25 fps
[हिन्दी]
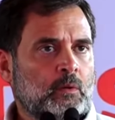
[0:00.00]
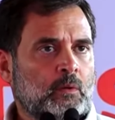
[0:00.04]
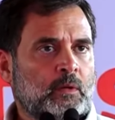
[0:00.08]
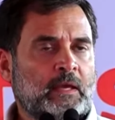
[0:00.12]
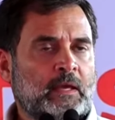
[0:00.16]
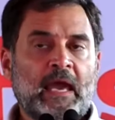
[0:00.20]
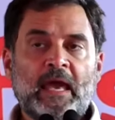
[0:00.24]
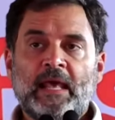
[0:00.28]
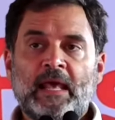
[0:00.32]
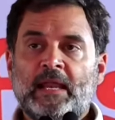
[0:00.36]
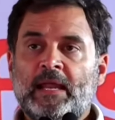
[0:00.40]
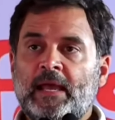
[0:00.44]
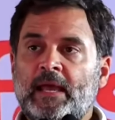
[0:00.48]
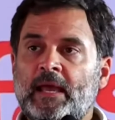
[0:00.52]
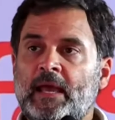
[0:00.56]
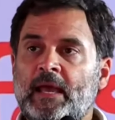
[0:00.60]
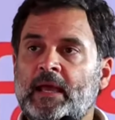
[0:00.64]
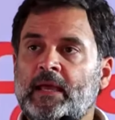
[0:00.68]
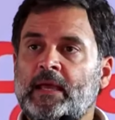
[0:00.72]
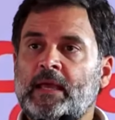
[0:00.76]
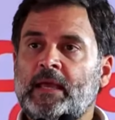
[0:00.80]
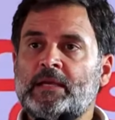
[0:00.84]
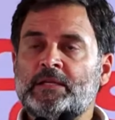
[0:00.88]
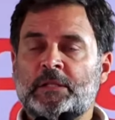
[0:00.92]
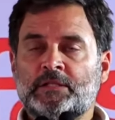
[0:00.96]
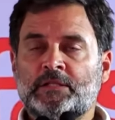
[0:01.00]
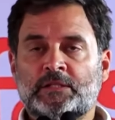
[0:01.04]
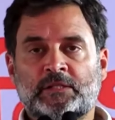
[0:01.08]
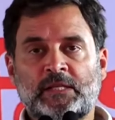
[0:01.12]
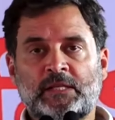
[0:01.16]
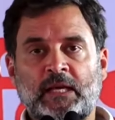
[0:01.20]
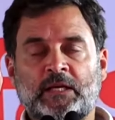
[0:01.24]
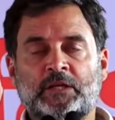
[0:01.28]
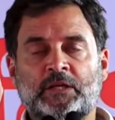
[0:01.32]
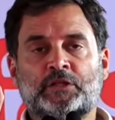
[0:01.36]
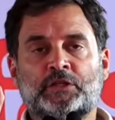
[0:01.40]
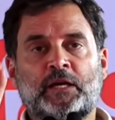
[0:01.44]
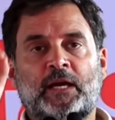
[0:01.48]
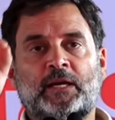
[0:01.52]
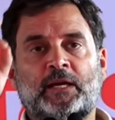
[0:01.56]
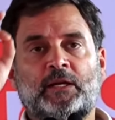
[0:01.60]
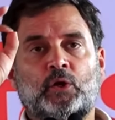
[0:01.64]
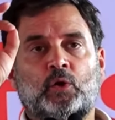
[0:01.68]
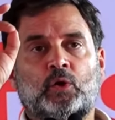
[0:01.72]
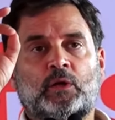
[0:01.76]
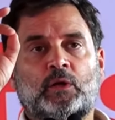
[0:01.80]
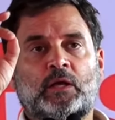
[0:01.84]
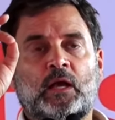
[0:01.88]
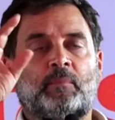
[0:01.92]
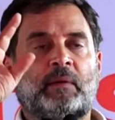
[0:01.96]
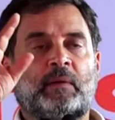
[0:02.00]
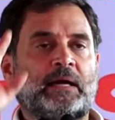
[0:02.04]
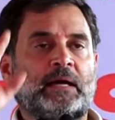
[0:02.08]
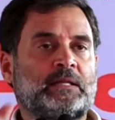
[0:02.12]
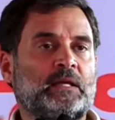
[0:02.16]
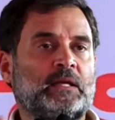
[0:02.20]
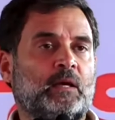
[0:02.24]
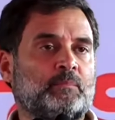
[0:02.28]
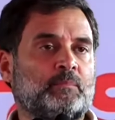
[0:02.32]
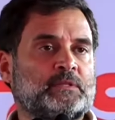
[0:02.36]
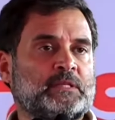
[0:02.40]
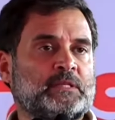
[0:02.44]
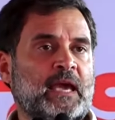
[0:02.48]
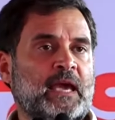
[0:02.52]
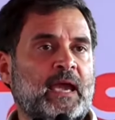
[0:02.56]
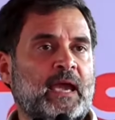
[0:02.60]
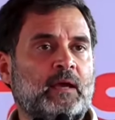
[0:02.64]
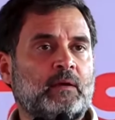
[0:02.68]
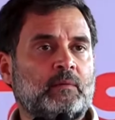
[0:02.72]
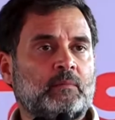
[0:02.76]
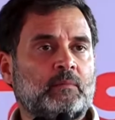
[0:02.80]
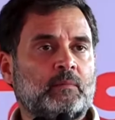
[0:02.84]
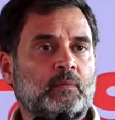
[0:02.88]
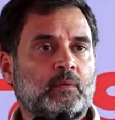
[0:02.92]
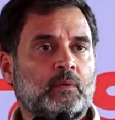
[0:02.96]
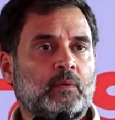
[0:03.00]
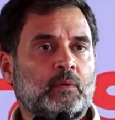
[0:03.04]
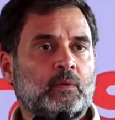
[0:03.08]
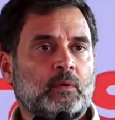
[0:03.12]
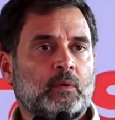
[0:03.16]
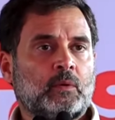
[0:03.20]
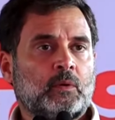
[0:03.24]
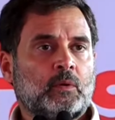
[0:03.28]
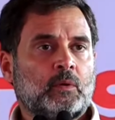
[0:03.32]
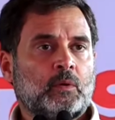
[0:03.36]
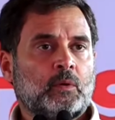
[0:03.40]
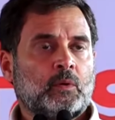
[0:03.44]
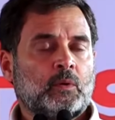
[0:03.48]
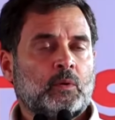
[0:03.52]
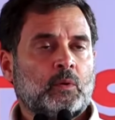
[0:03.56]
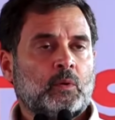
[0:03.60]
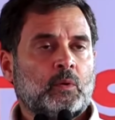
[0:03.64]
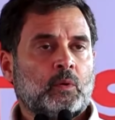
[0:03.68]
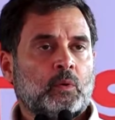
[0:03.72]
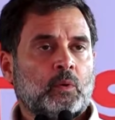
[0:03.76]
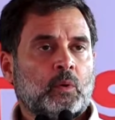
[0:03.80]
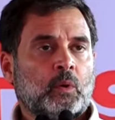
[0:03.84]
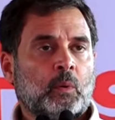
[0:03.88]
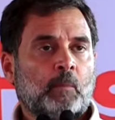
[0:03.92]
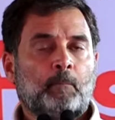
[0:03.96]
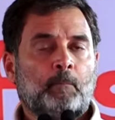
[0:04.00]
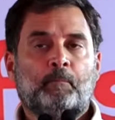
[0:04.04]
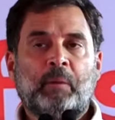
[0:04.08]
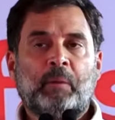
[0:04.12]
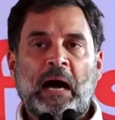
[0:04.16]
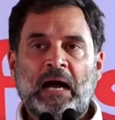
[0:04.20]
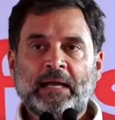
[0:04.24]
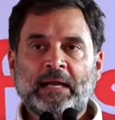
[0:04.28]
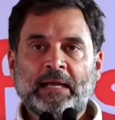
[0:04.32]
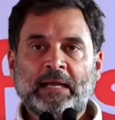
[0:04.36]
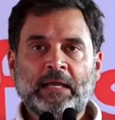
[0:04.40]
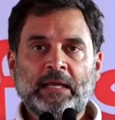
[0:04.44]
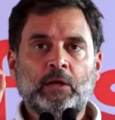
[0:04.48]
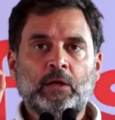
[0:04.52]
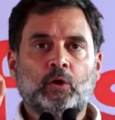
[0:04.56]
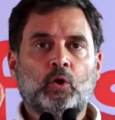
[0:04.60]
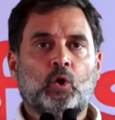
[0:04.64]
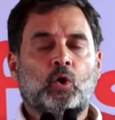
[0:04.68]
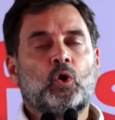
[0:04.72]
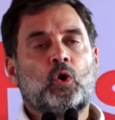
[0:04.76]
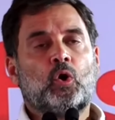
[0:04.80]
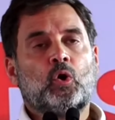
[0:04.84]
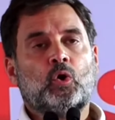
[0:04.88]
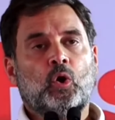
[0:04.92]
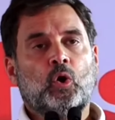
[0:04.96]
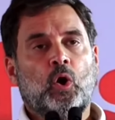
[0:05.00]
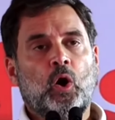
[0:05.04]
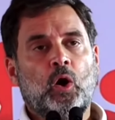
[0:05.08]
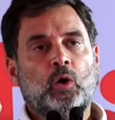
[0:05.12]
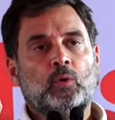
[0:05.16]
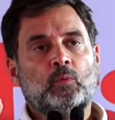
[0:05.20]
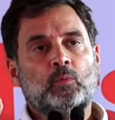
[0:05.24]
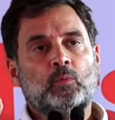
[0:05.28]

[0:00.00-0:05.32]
कह रहे हैं कि सिक्स शेड्यूल के माध्यम से बाकी लोगों को